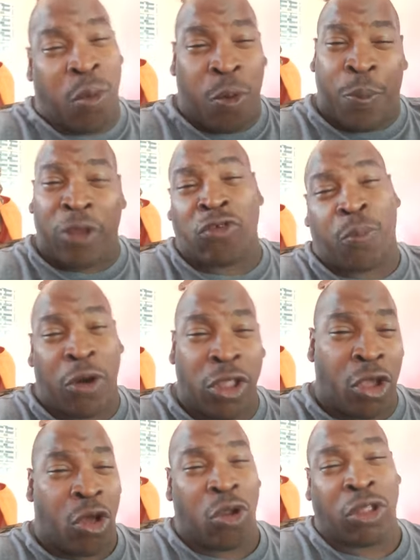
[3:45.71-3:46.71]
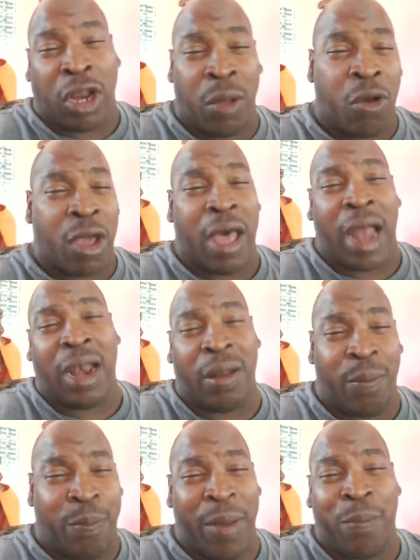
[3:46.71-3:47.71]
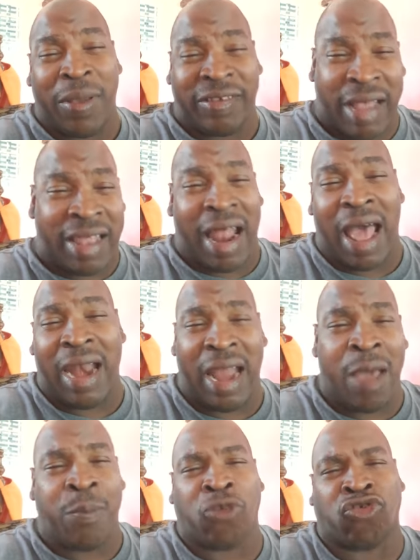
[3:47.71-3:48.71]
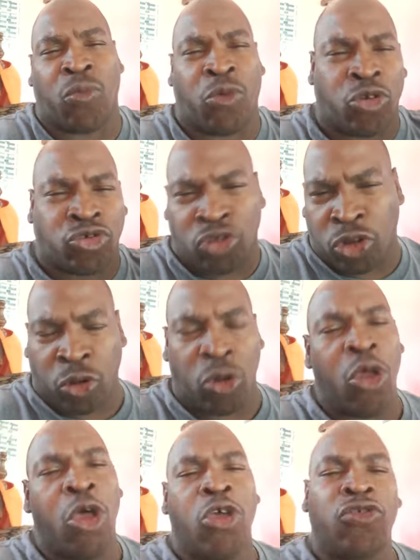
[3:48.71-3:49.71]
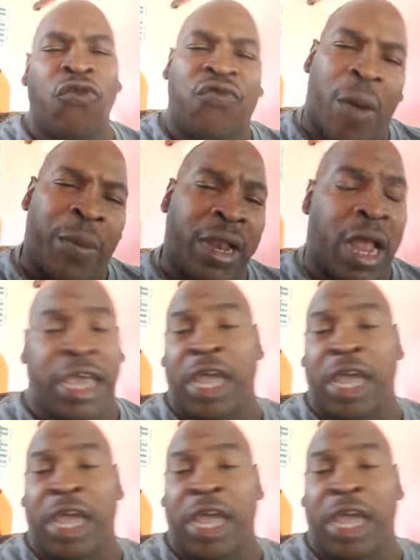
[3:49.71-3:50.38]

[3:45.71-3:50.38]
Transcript: los presos políticos lo tenemos que darle, empezar a darle ejemplo, somos nosotros, su familia.